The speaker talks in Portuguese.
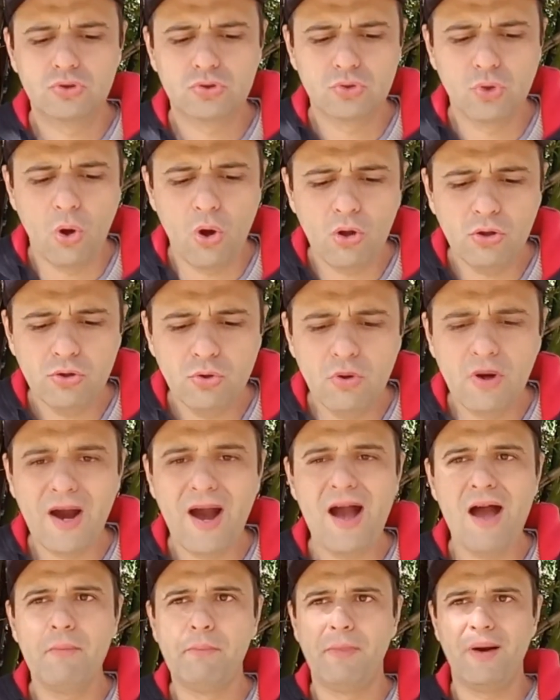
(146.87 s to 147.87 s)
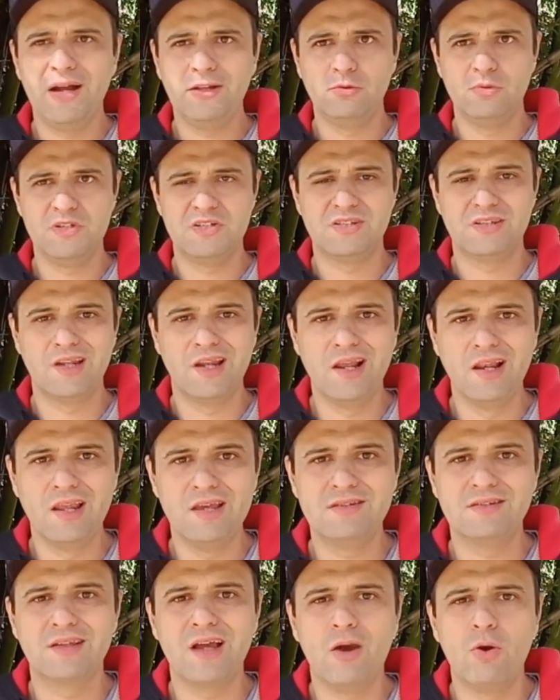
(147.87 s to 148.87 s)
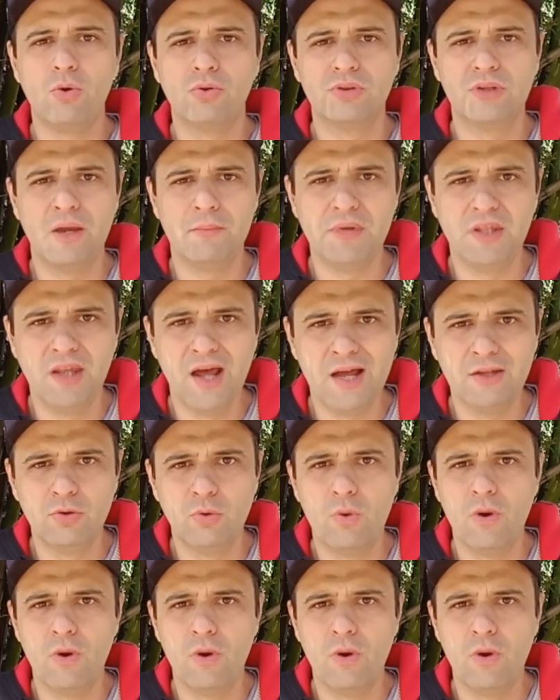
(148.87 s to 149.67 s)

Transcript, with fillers: todo carrapato estrela está contaminado